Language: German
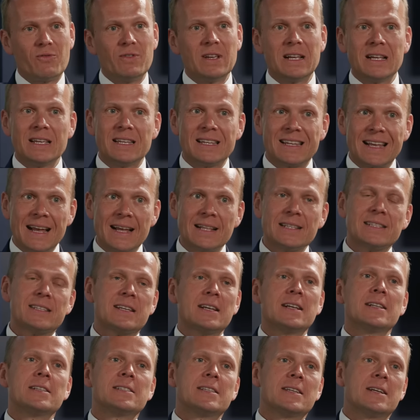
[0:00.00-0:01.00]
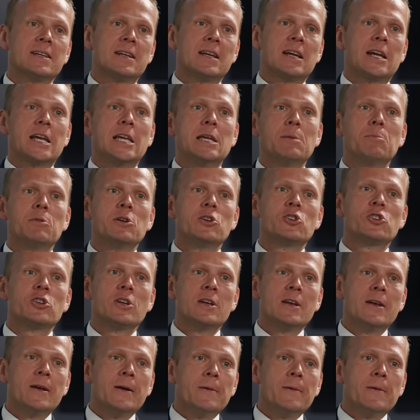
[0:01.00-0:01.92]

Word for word: wirklich ganz, ganz akribisch